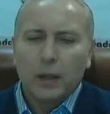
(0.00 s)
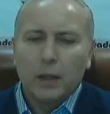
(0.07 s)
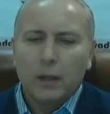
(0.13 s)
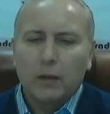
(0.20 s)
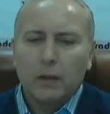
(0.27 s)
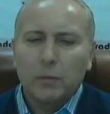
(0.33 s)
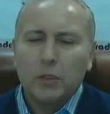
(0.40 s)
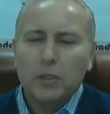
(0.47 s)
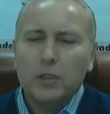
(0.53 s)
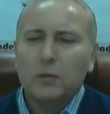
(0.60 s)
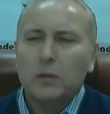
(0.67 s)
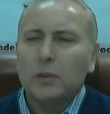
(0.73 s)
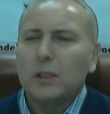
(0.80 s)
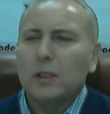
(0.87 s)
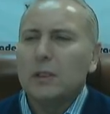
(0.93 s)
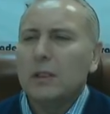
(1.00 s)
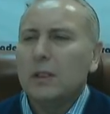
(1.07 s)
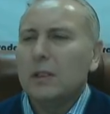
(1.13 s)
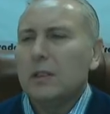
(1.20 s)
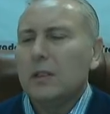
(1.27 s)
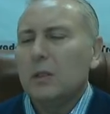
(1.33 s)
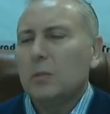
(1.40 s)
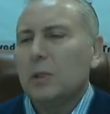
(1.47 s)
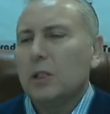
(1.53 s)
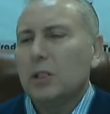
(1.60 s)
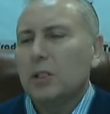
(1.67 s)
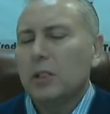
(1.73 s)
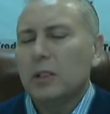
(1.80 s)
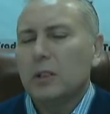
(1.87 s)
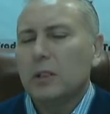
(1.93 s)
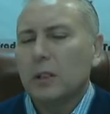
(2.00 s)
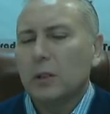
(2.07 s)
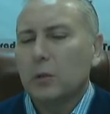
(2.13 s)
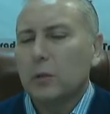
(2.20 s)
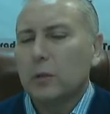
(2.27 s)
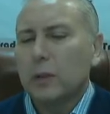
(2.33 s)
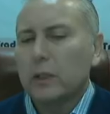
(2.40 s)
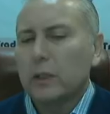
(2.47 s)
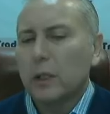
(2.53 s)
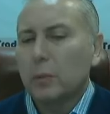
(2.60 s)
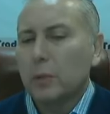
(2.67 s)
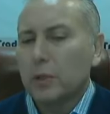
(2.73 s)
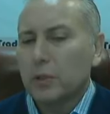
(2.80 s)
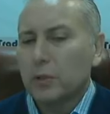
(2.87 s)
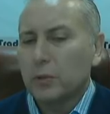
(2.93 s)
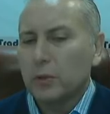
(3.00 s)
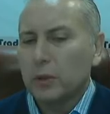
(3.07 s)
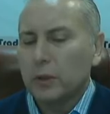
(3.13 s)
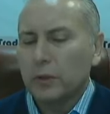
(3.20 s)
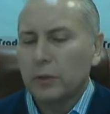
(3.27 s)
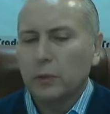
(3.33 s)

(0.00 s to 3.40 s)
А вообще сегодня день небольших торговых диапазонов.